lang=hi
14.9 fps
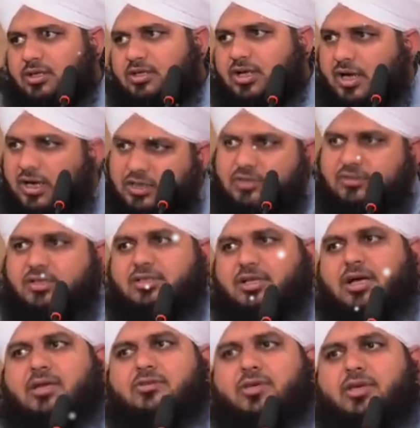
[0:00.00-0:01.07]
चालीस
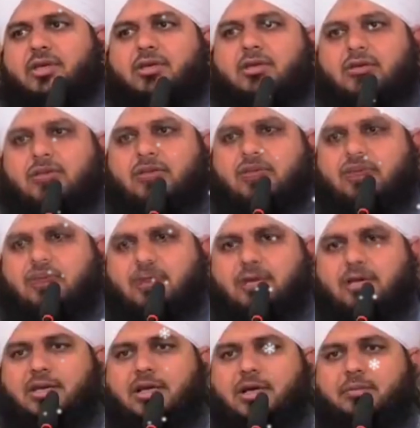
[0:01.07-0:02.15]
हजार थे
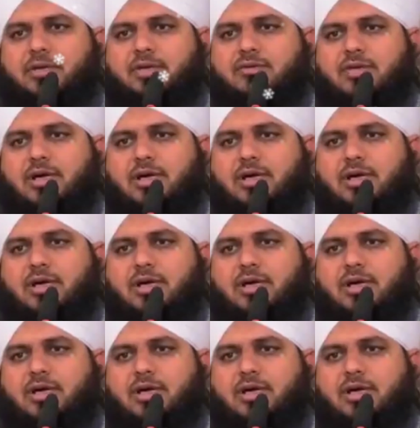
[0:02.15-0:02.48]
लेकिन आपने